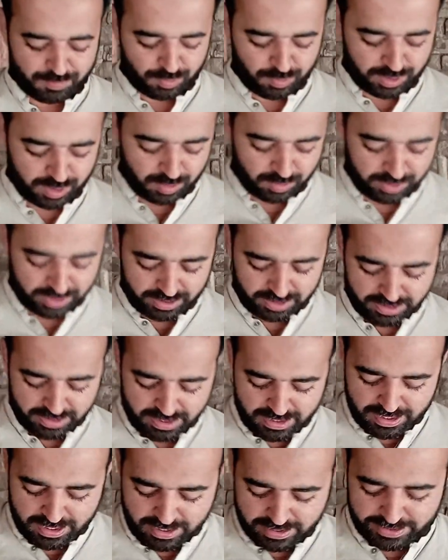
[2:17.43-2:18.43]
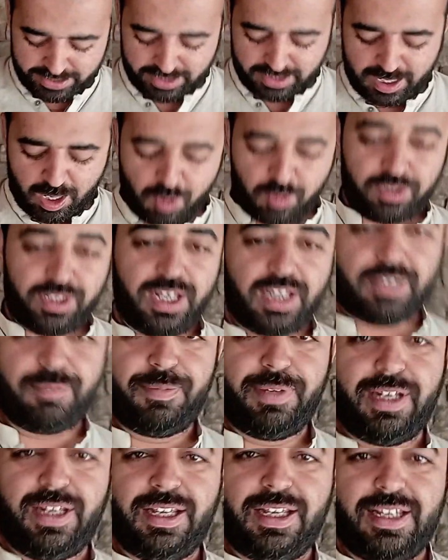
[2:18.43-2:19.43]
आप सुने होंगे ये गांव देहात
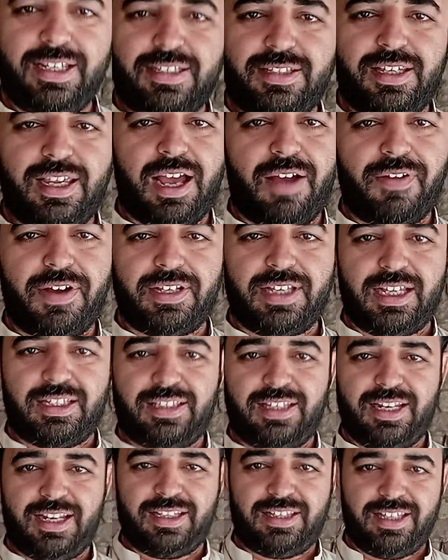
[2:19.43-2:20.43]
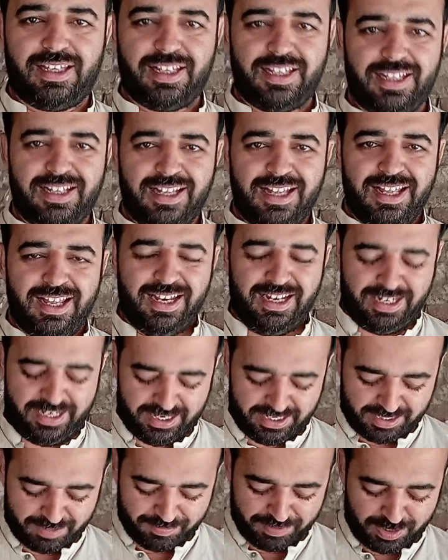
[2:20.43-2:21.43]
में ना इसकी आवाज़ आती रहती है
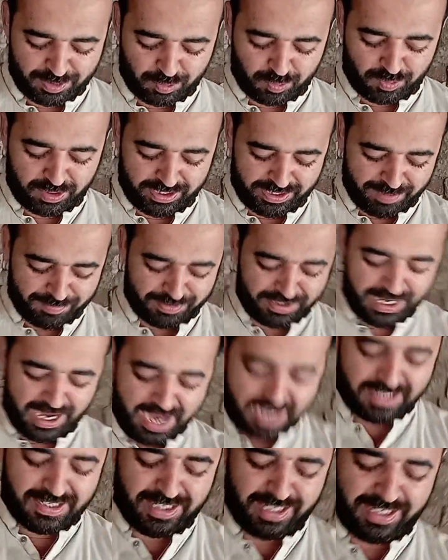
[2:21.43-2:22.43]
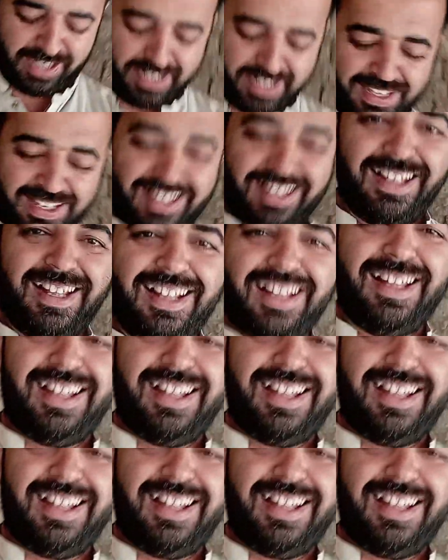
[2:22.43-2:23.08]
लेकिन मैंने इसको करीब से आज देखा है